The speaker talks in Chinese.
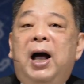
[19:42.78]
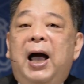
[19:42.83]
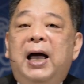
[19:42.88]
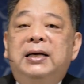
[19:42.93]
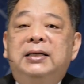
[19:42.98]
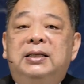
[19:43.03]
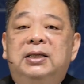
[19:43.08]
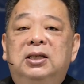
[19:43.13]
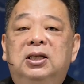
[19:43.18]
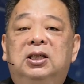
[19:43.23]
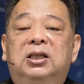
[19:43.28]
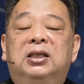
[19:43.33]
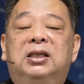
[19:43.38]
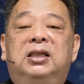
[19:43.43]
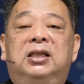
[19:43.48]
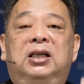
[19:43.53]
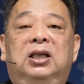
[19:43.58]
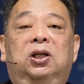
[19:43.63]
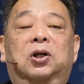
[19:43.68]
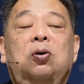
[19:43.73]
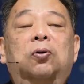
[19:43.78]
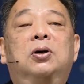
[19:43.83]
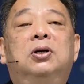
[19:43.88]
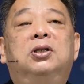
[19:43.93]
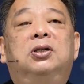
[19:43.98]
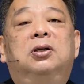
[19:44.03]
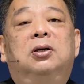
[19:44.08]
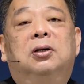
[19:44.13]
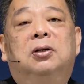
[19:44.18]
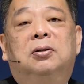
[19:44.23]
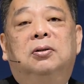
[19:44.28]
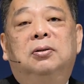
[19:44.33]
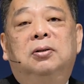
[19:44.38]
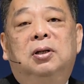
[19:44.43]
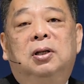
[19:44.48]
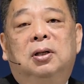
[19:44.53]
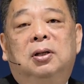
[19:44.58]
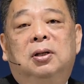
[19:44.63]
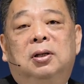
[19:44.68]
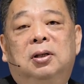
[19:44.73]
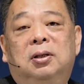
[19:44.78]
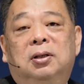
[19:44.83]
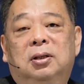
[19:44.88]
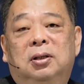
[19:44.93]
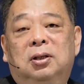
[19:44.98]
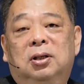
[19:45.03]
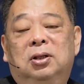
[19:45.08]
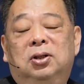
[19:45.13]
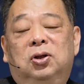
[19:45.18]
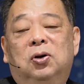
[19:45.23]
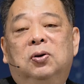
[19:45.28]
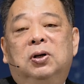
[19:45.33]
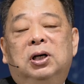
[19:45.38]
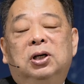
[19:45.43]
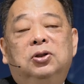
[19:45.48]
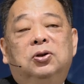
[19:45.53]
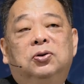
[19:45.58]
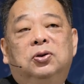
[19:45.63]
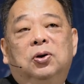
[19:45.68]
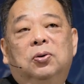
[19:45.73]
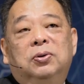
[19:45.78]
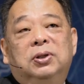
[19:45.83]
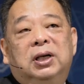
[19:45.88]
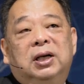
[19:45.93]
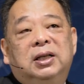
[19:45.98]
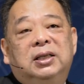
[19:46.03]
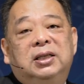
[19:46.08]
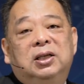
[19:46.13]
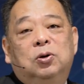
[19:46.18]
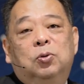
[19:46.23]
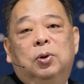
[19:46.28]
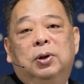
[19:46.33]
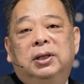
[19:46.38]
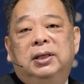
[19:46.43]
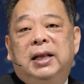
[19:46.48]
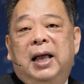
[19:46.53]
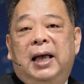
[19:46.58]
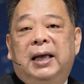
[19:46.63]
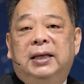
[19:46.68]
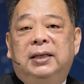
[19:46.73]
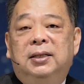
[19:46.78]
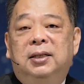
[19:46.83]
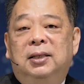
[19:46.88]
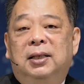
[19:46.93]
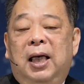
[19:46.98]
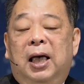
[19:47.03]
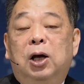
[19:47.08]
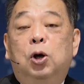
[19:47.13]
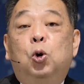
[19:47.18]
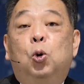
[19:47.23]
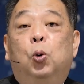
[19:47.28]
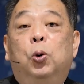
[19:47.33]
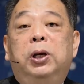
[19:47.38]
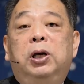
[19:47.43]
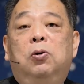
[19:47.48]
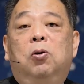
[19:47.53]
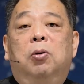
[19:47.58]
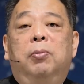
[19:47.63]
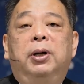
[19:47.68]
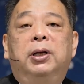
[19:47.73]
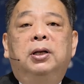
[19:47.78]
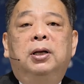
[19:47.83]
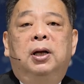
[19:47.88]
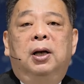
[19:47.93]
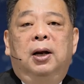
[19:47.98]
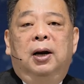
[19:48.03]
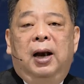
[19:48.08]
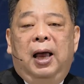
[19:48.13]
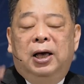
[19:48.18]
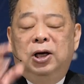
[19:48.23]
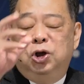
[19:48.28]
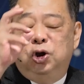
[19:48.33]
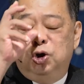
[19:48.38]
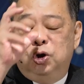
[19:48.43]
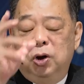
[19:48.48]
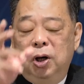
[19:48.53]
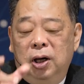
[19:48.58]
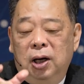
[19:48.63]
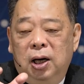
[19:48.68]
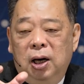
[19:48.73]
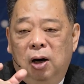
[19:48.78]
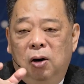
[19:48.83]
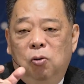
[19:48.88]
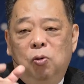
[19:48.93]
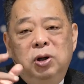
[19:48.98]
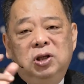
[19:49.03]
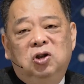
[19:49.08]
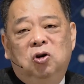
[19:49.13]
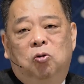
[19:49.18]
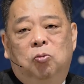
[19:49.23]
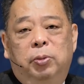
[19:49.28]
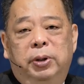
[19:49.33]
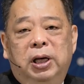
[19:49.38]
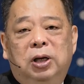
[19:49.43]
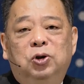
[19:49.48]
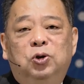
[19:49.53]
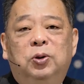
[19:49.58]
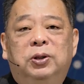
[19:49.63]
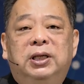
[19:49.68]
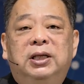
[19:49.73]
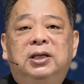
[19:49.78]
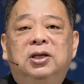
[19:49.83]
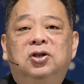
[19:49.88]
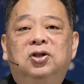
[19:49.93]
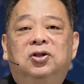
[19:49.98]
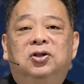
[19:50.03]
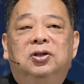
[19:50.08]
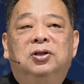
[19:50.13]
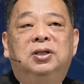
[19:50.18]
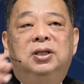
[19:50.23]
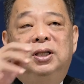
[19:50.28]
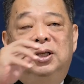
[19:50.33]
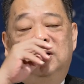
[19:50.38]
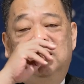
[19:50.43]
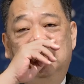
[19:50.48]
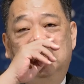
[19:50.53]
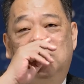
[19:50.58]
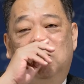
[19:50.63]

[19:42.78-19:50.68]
开始启动的时候，修哥就是用这个经文来来鼓励我们。”来宣告，为什么我们要做这件事情？